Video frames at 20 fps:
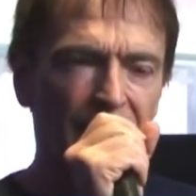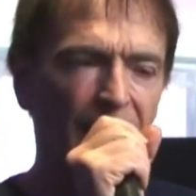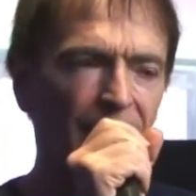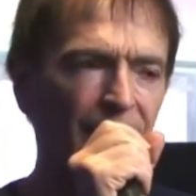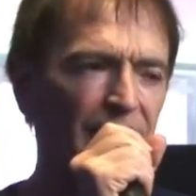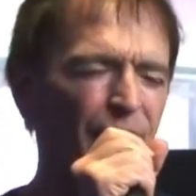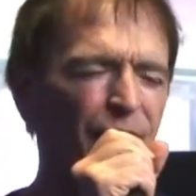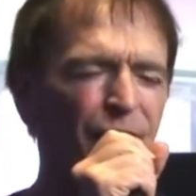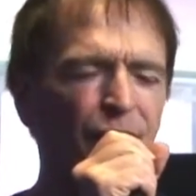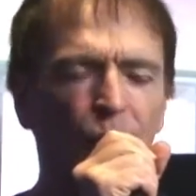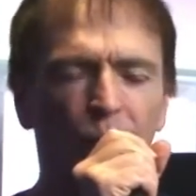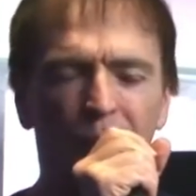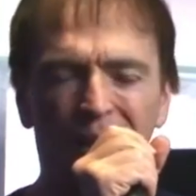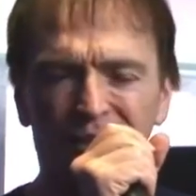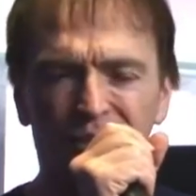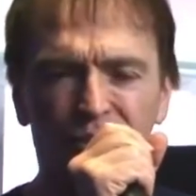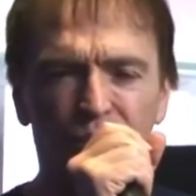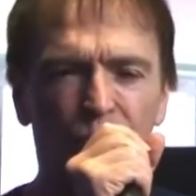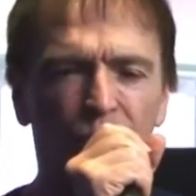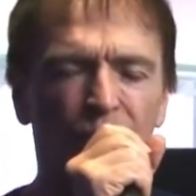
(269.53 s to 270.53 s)
avec des
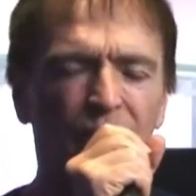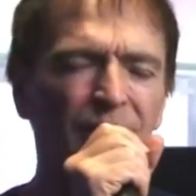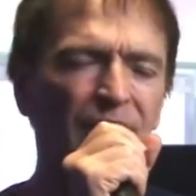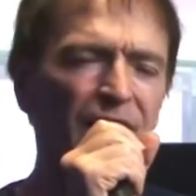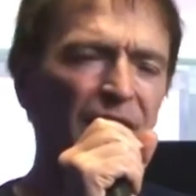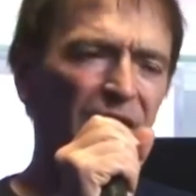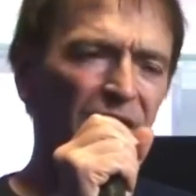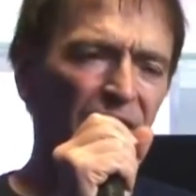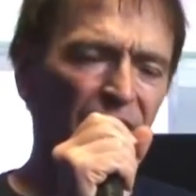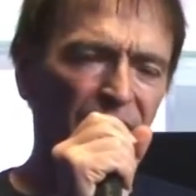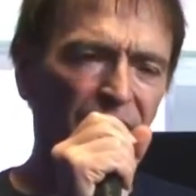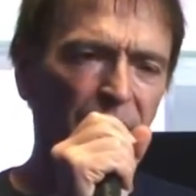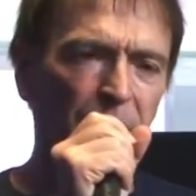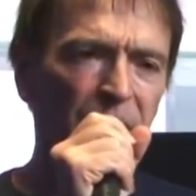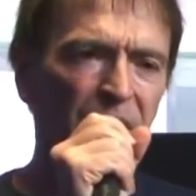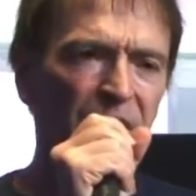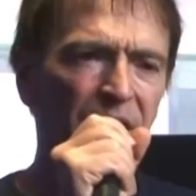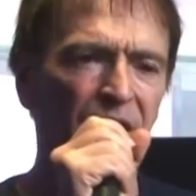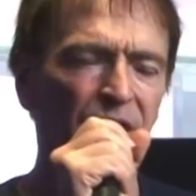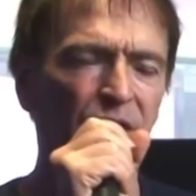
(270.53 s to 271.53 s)
formations, avec des
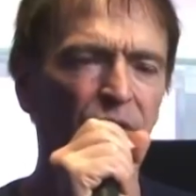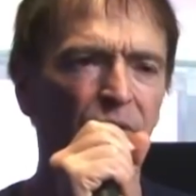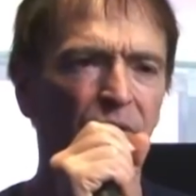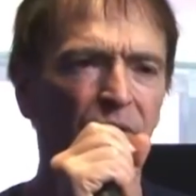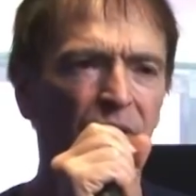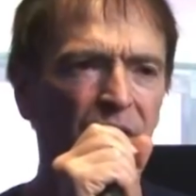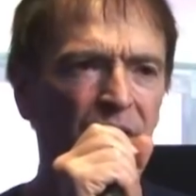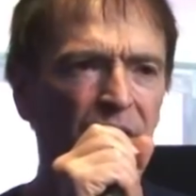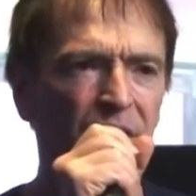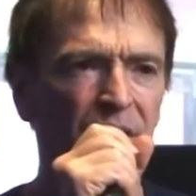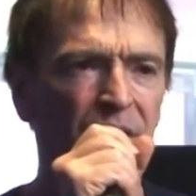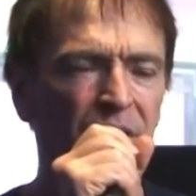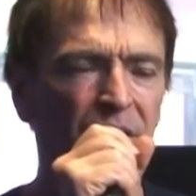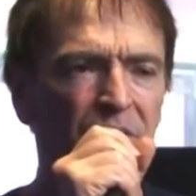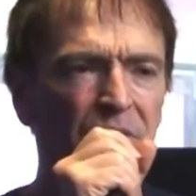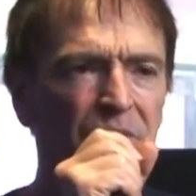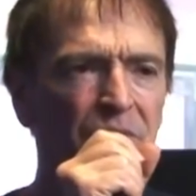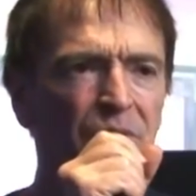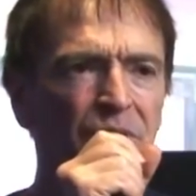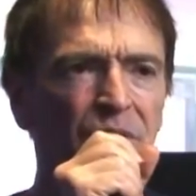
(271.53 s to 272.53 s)
sensibilisations. Euh,
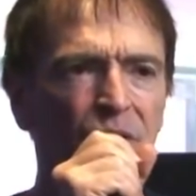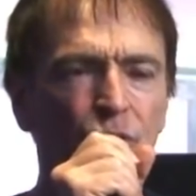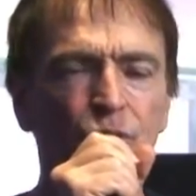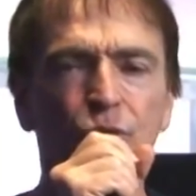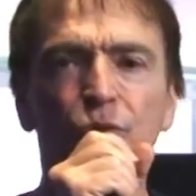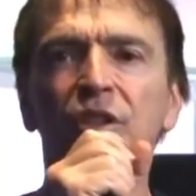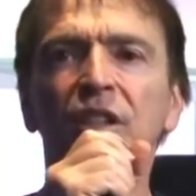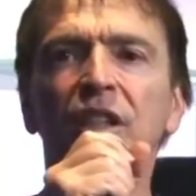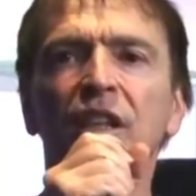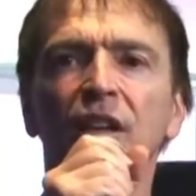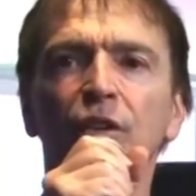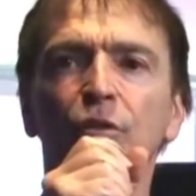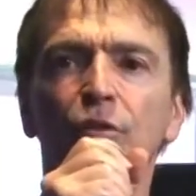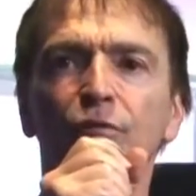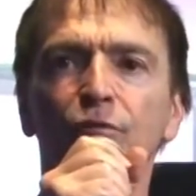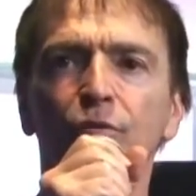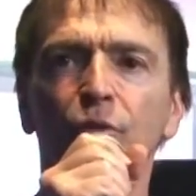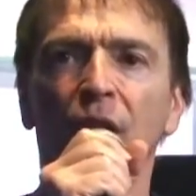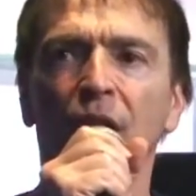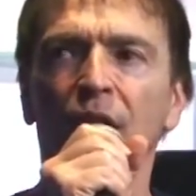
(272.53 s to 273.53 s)
quand, je, quand je dis
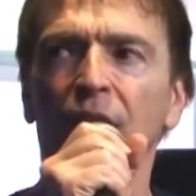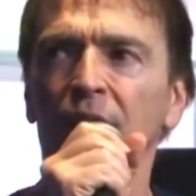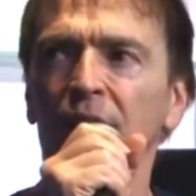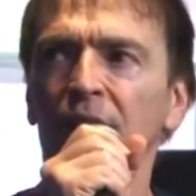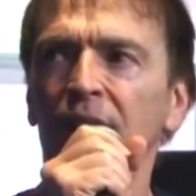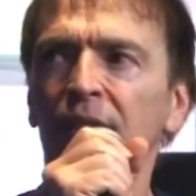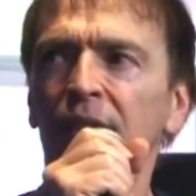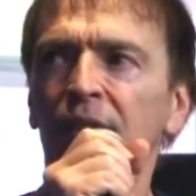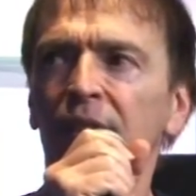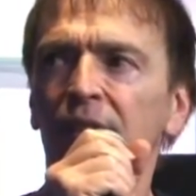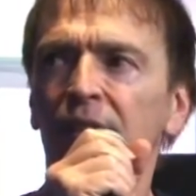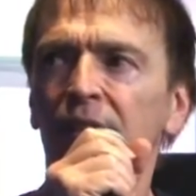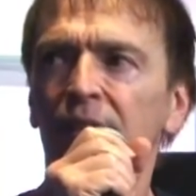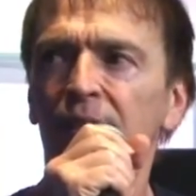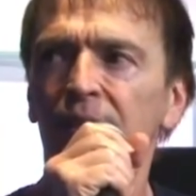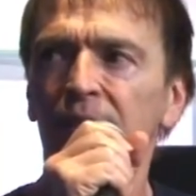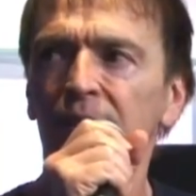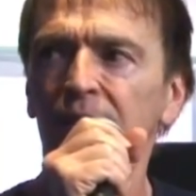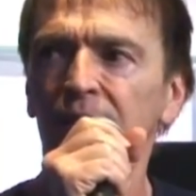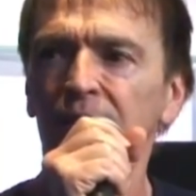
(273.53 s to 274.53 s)
quelquefois
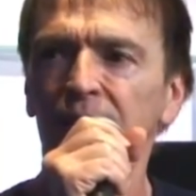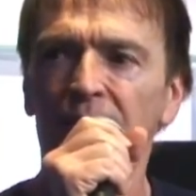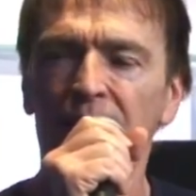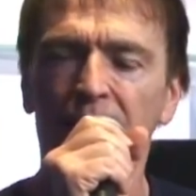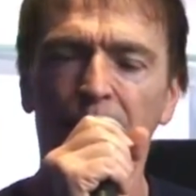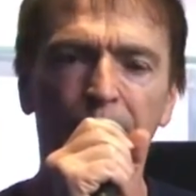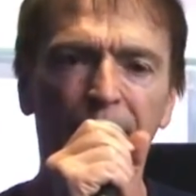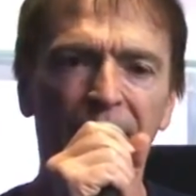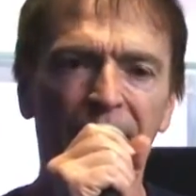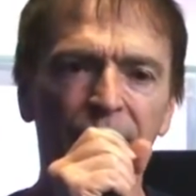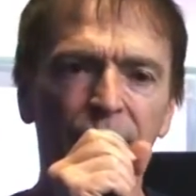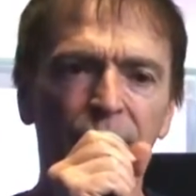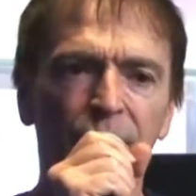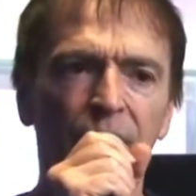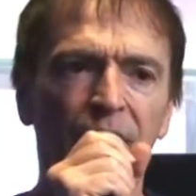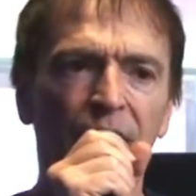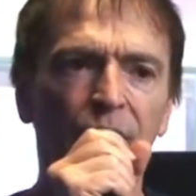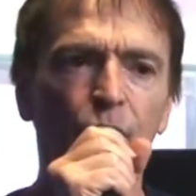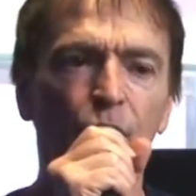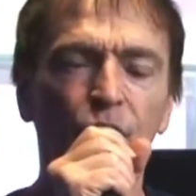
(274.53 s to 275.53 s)
à la presse
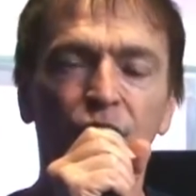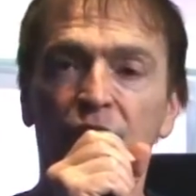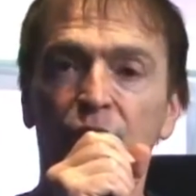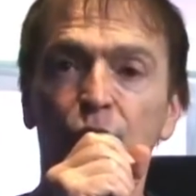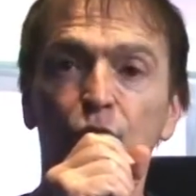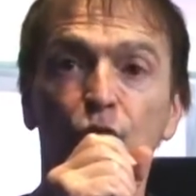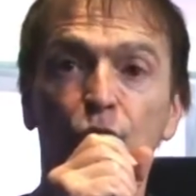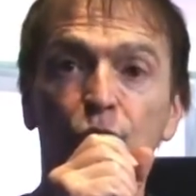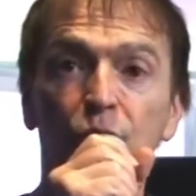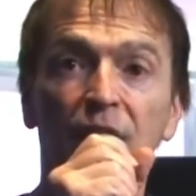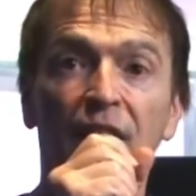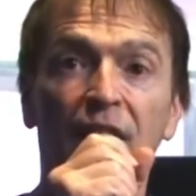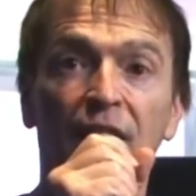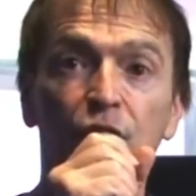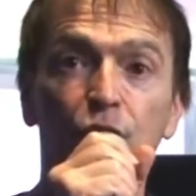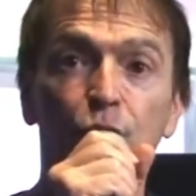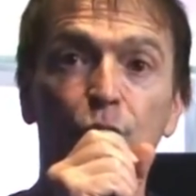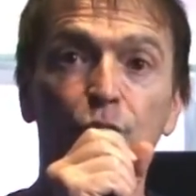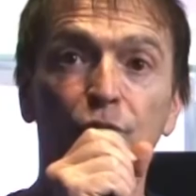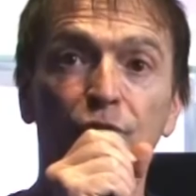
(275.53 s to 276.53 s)
que la Corse est aujourd'hui la
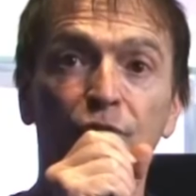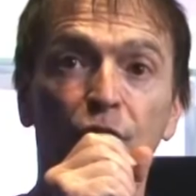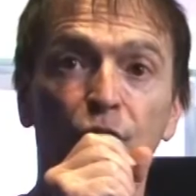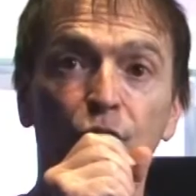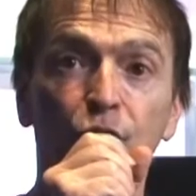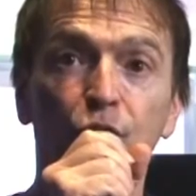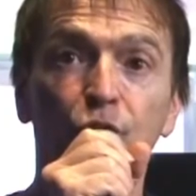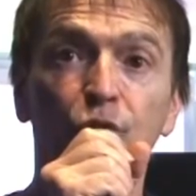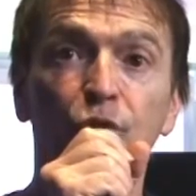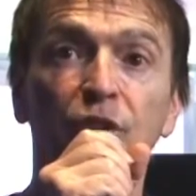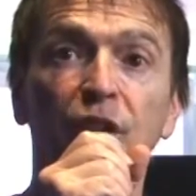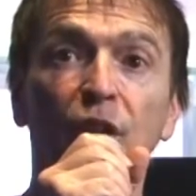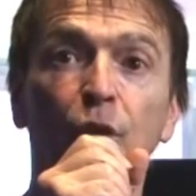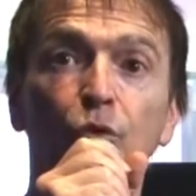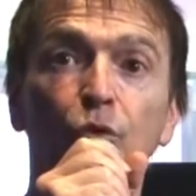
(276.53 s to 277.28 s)
région de France où se